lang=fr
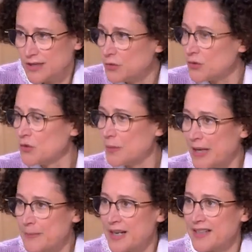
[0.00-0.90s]
et donc une
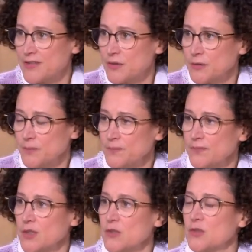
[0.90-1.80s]
préparation
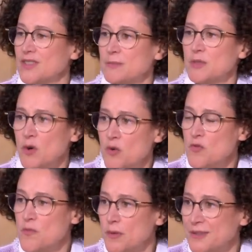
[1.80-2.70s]
sur des moments
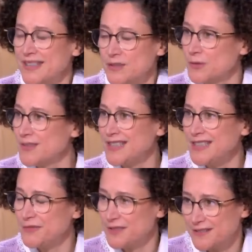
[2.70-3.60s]
où peut-être que
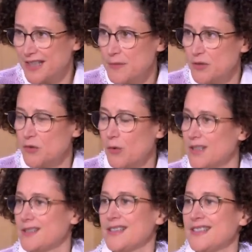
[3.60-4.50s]
s'il fait vraiment
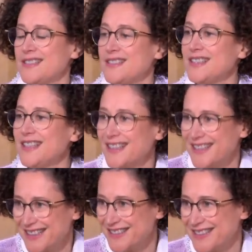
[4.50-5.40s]
froid et si les,
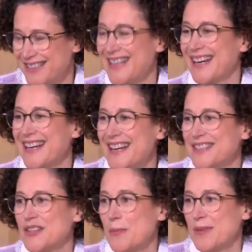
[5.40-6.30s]

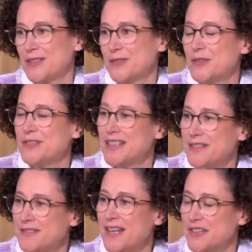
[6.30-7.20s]
réacteurs
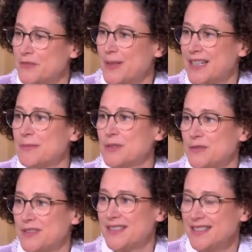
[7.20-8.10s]
EDF n'arrivent pas à la bonne
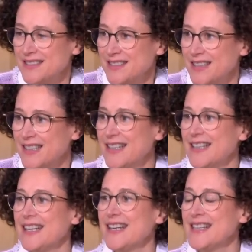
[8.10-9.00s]
vitesse,
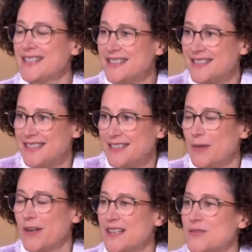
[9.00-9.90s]
et si
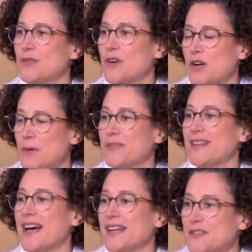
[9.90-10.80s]
le reste de l'Europe
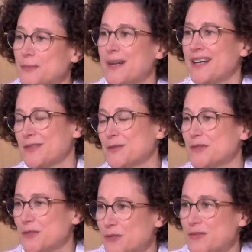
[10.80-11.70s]
n'arrive pas à nous
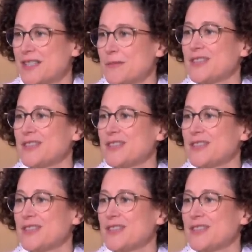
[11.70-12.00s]
vendre suffisamment